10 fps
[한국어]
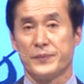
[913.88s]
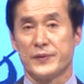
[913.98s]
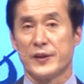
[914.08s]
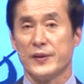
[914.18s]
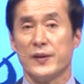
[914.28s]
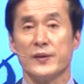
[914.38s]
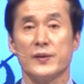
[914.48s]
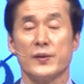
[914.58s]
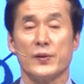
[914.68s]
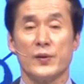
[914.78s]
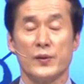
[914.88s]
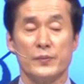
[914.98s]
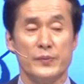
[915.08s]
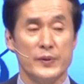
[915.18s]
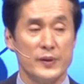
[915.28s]
저 영적으로
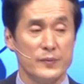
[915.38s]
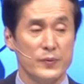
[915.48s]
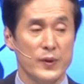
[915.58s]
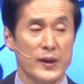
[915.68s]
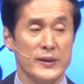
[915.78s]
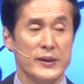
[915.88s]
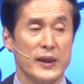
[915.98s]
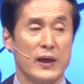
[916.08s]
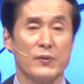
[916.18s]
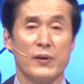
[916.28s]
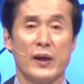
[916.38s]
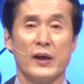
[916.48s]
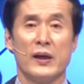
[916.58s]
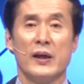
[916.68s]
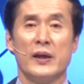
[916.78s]
믿음과
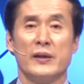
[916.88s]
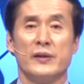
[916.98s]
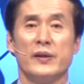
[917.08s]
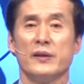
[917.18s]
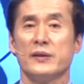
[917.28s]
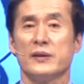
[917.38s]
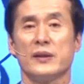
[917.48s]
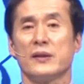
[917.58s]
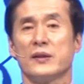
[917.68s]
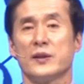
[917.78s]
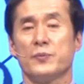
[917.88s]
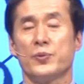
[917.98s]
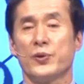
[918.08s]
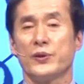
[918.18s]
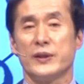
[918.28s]
신앙과 영적인 것이
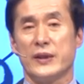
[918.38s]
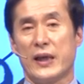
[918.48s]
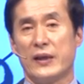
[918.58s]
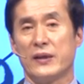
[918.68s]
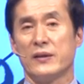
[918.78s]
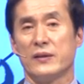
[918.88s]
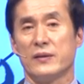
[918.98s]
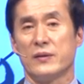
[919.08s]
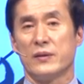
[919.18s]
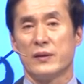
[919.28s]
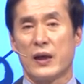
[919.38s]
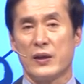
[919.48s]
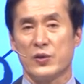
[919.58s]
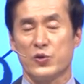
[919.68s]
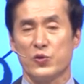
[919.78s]
풀어지지 않는
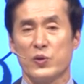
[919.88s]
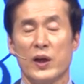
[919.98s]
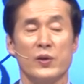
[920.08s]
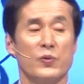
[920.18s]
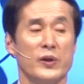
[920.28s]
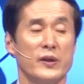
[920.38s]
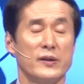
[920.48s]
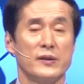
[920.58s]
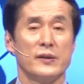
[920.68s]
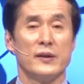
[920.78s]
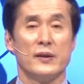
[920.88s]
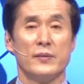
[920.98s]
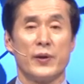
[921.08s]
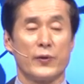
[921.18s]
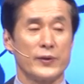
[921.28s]
아주 중요한 원인은
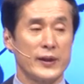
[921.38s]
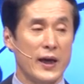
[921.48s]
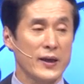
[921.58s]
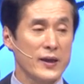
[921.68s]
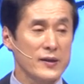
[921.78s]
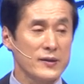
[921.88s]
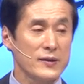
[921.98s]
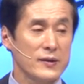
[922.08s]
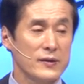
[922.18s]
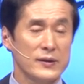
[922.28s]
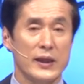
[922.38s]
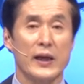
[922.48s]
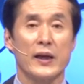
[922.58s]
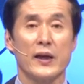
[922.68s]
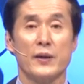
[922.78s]
바로 땅에서
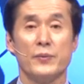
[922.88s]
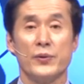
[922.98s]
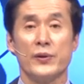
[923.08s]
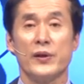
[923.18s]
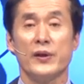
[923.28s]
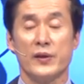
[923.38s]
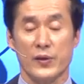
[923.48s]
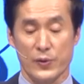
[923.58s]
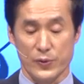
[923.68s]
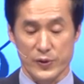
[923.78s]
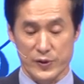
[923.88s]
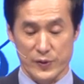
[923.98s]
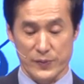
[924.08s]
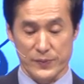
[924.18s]
사람과 묶여 있는 경우이죠.